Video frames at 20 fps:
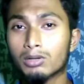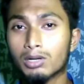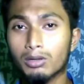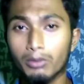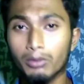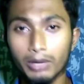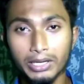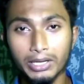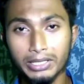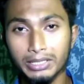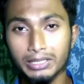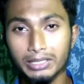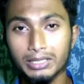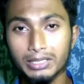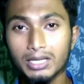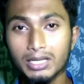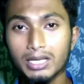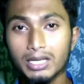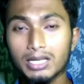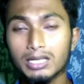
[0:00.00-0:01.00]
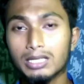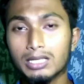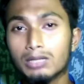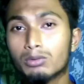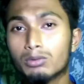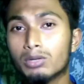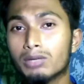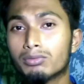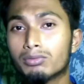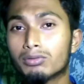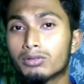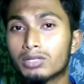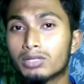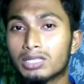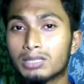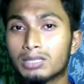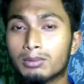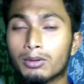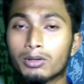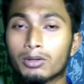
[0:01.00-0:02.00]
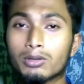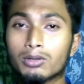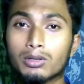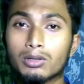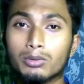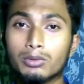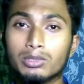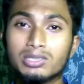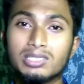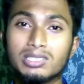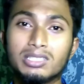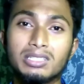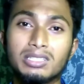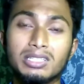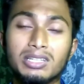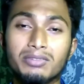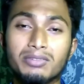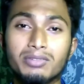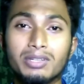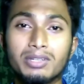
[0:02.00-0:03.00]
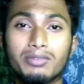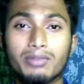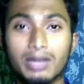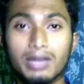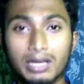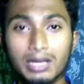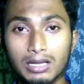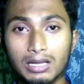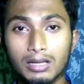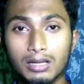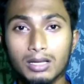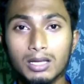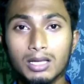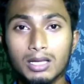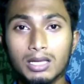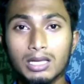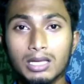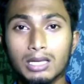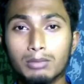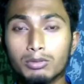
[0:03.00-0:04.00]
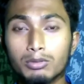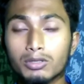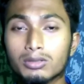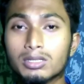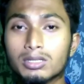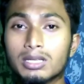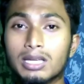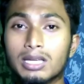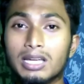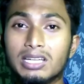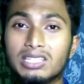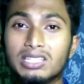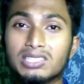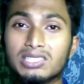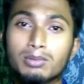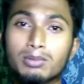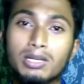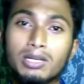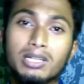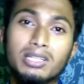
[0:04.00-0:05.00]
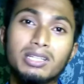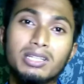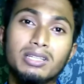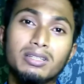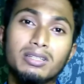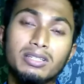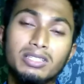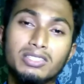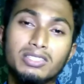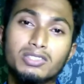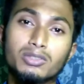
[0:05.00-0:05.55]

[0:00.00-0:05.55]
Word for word: করা হয়নি কিন্তু এই ফোনটিতে ব্যবহার করা হয়েছে টিএফটি প্যানেল এবং এই ডিসপ্লেটির ইঞ্চ